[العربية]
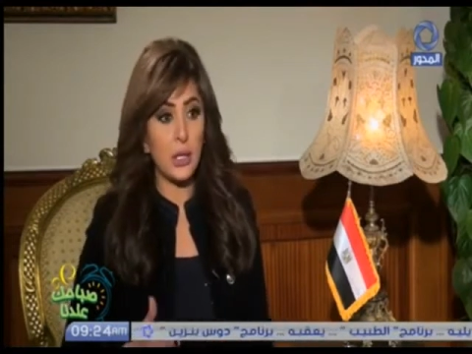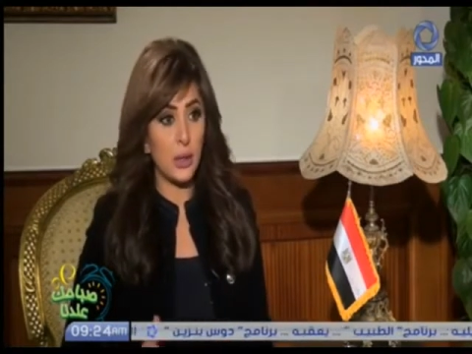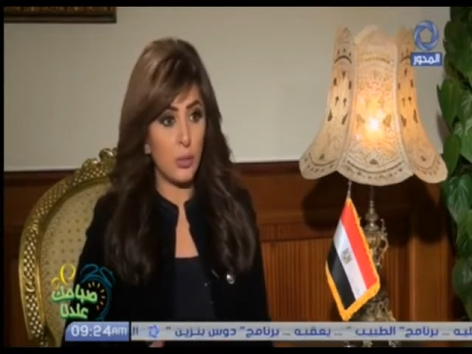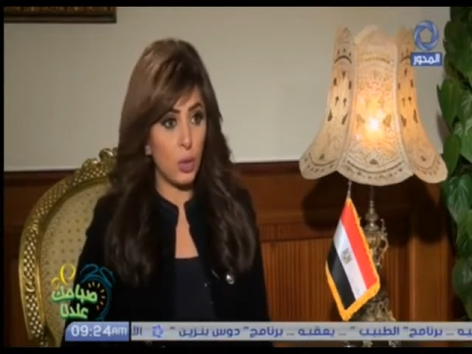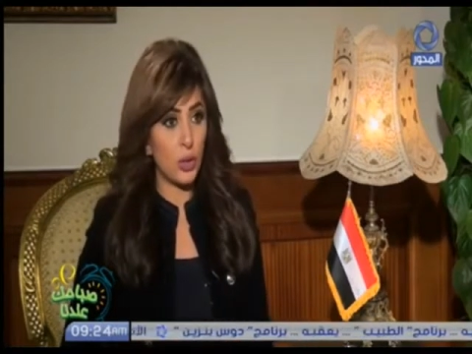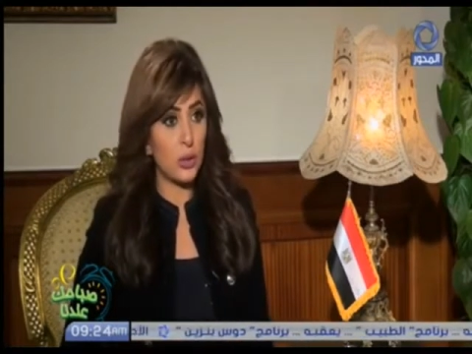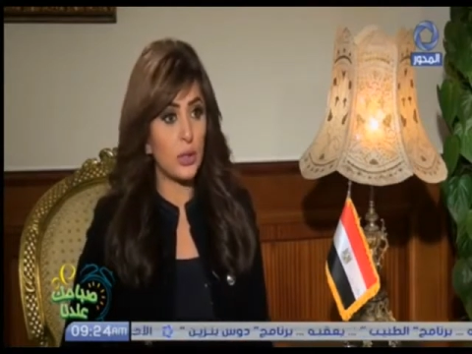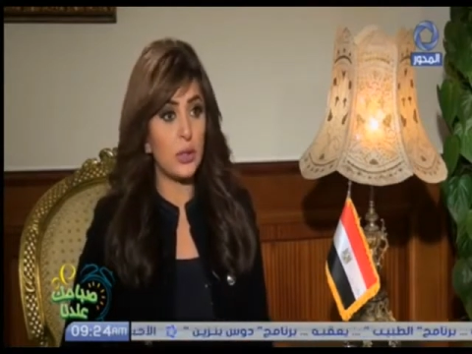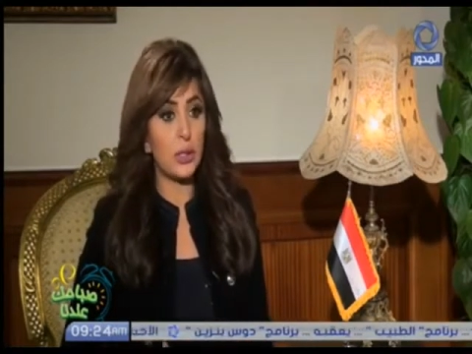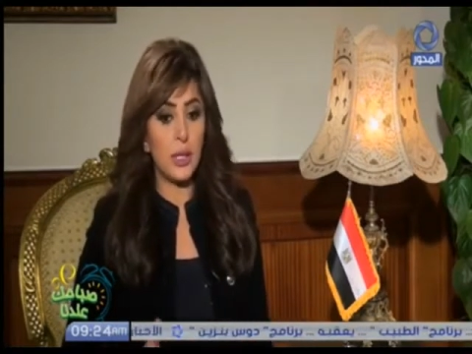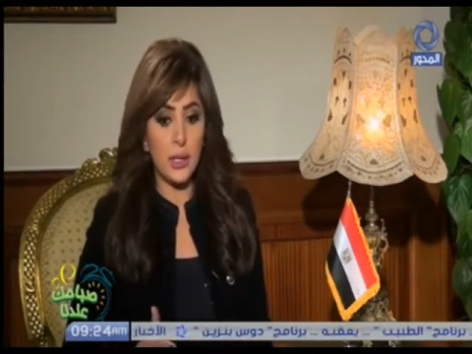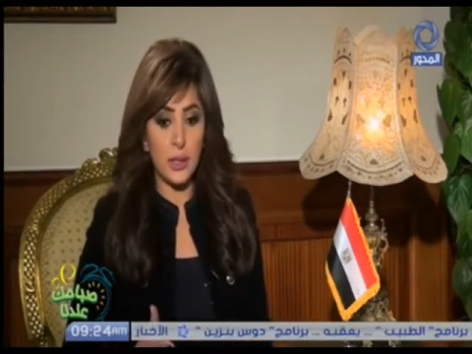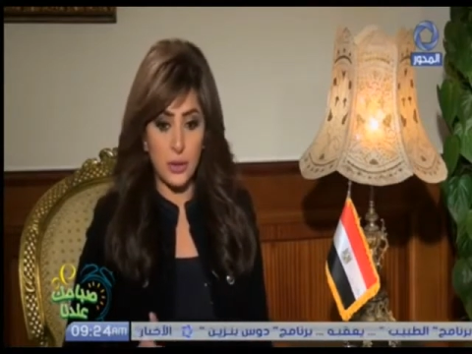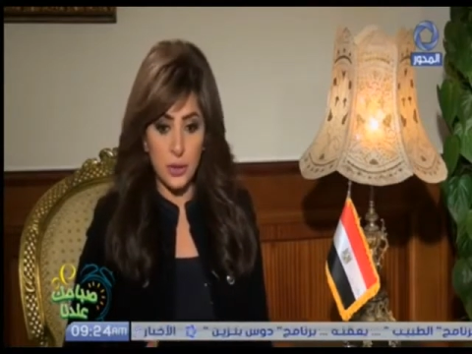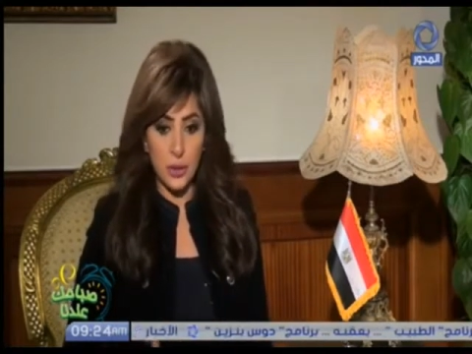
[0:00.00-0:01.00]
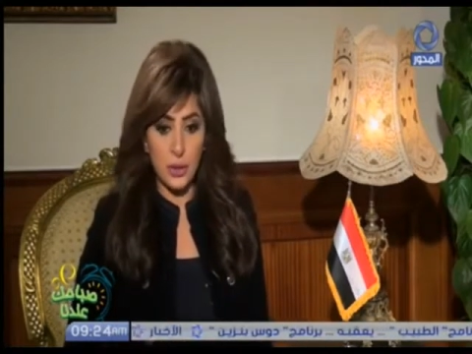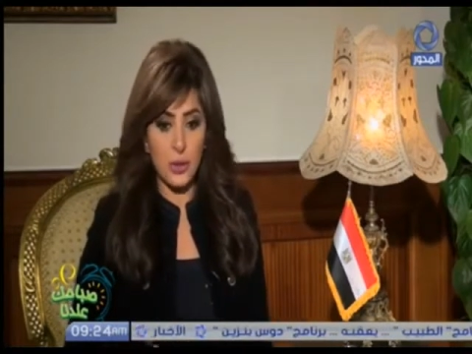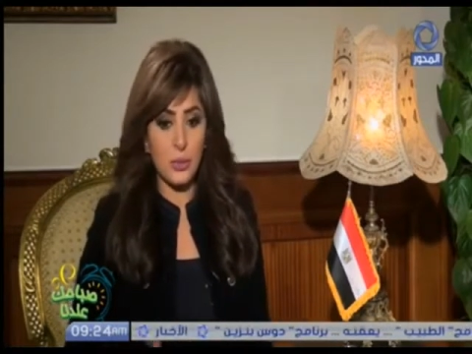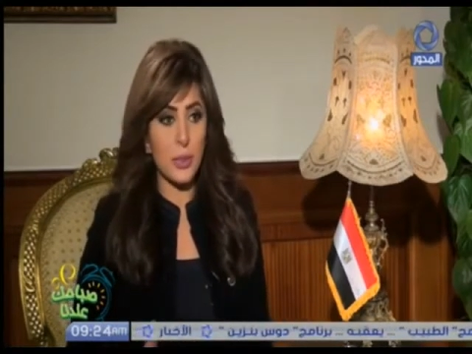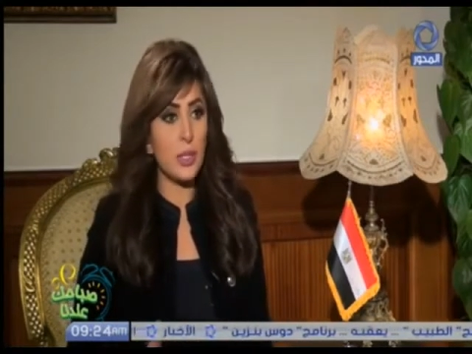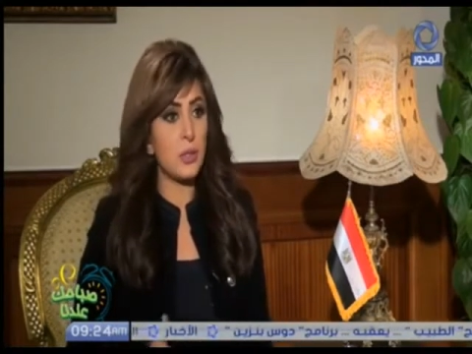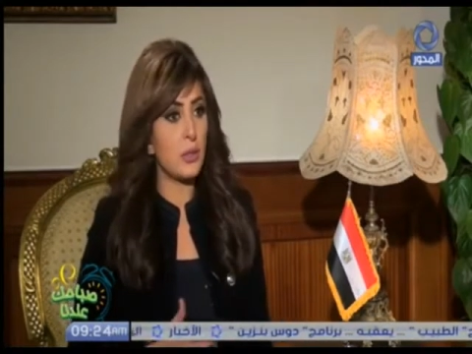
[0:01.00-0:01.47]
المواطن ده
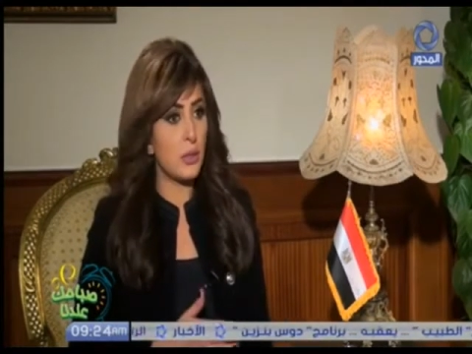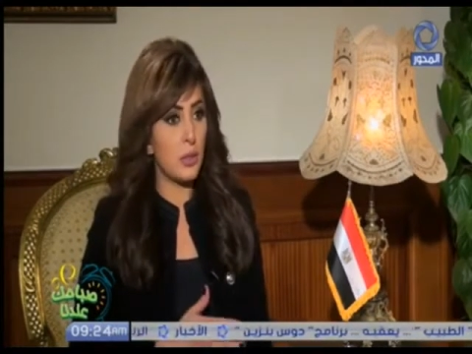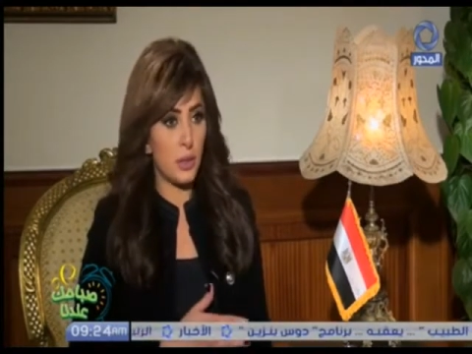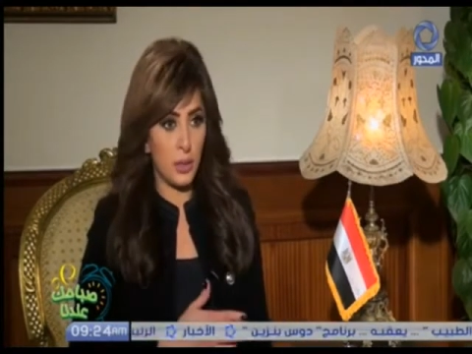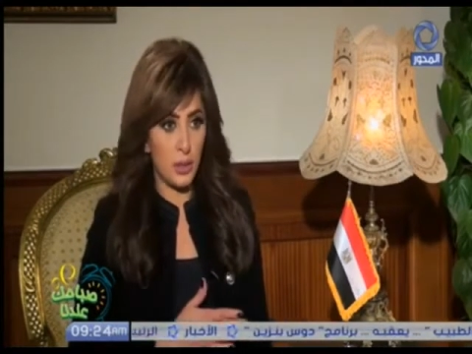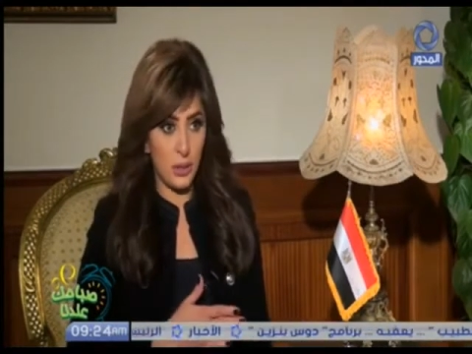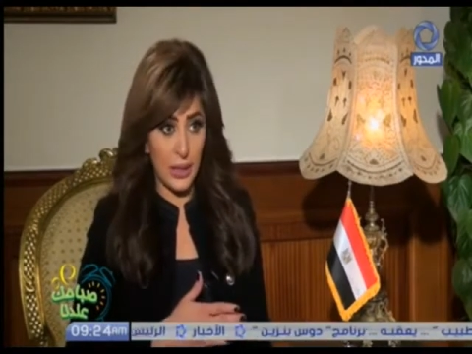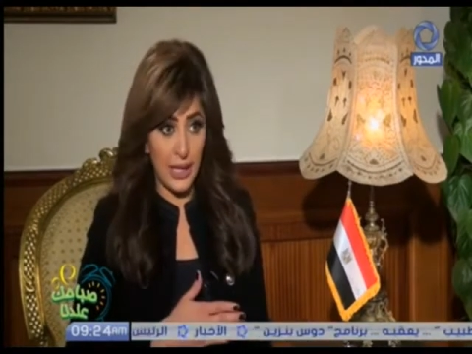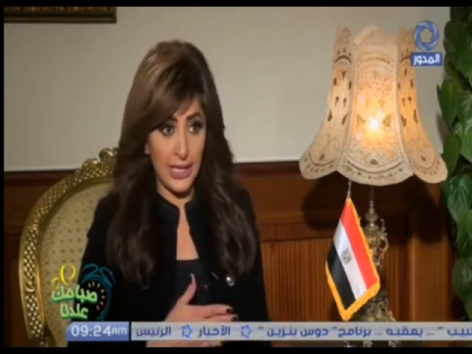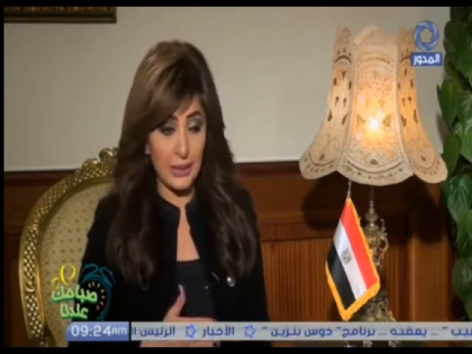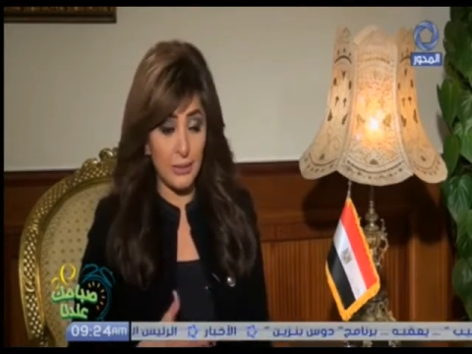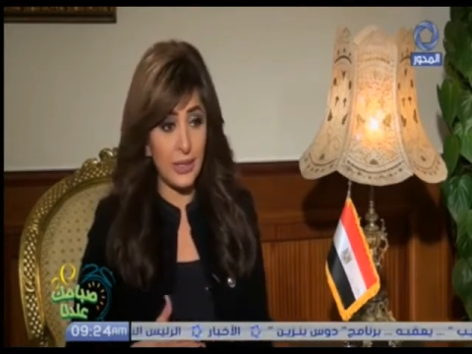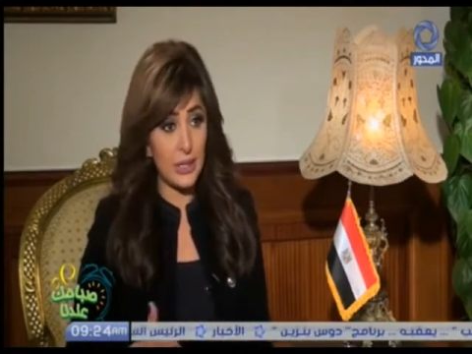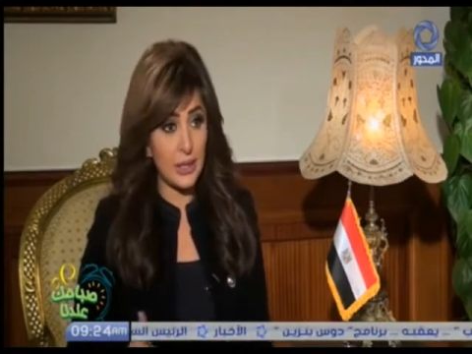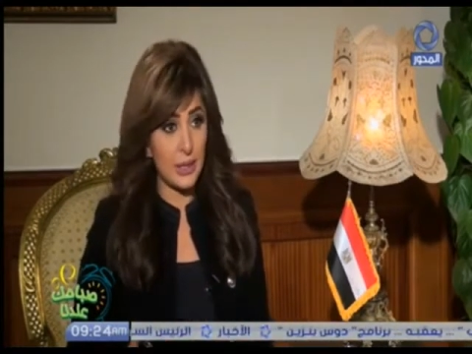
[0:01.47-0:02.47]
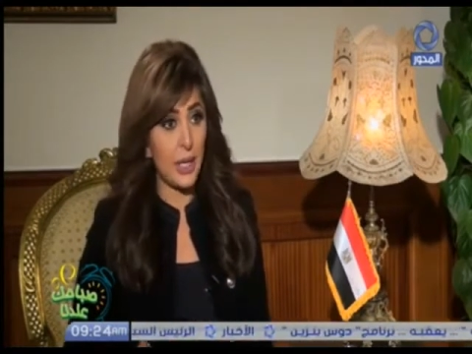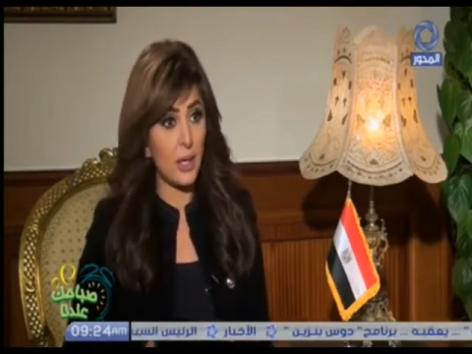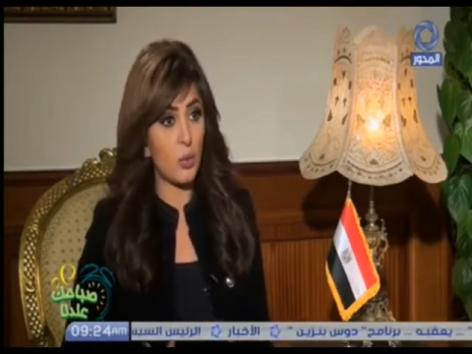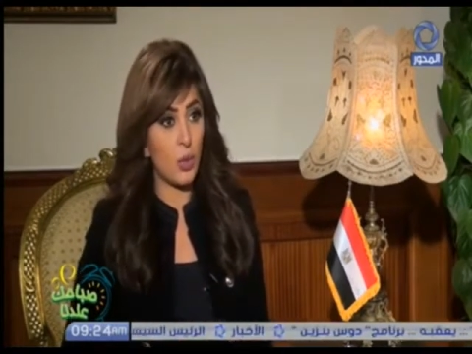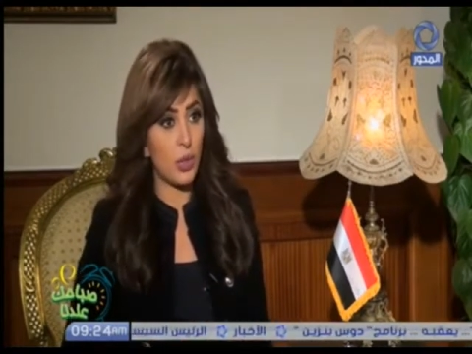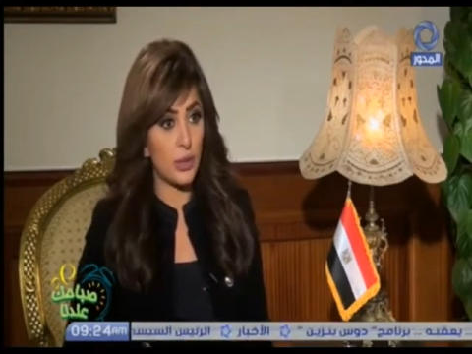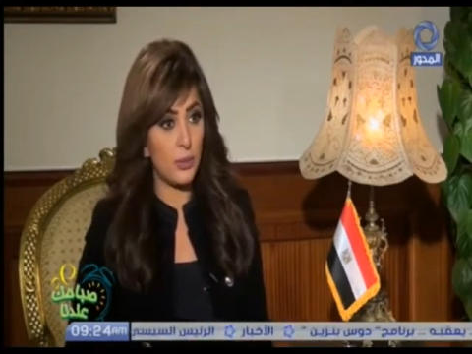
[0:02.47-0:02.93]
اتضر من آه، الخدمات آه السيئه
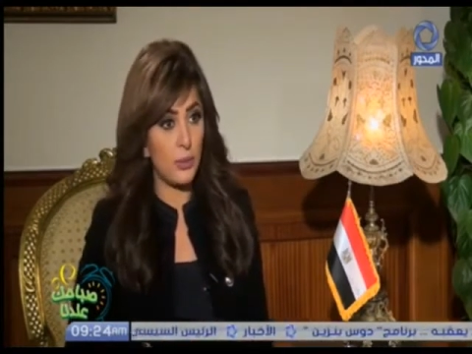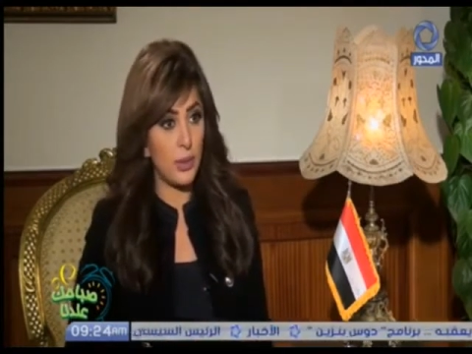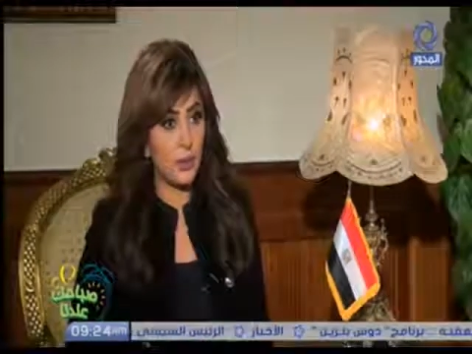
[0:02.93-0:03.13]
المقدمه؟